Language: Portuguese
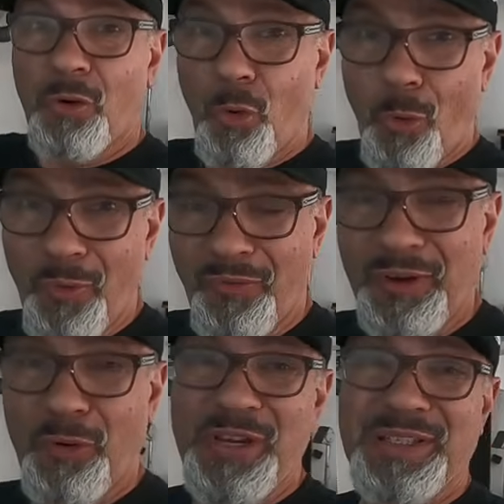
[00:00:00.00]
como
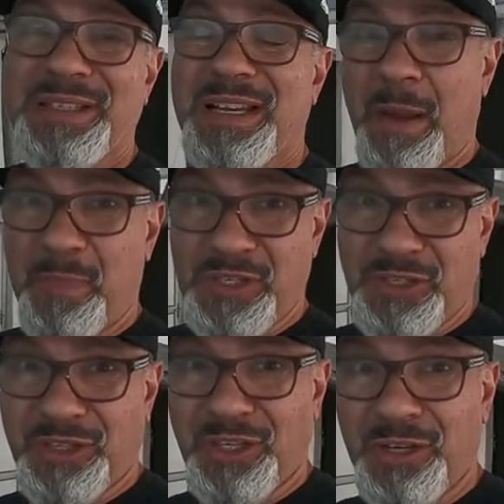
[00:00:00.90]
ficou esse escape em
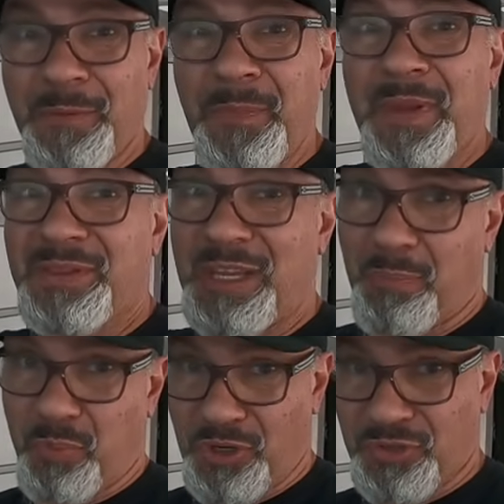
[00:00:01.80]
titânio
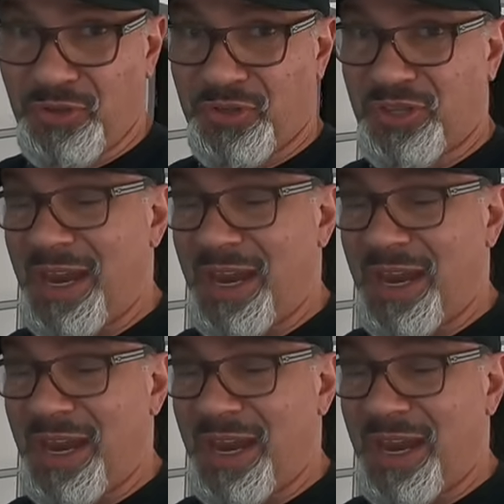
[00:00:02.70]
depois dos